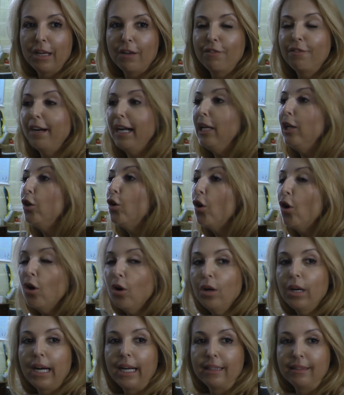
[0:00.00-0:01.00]

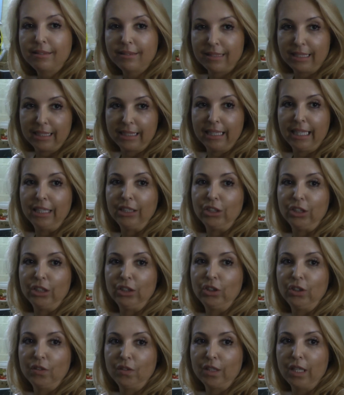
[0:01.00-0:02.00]
falhou a estratégia
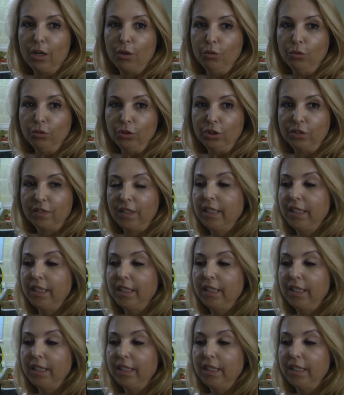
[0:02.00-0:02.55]
de saúde,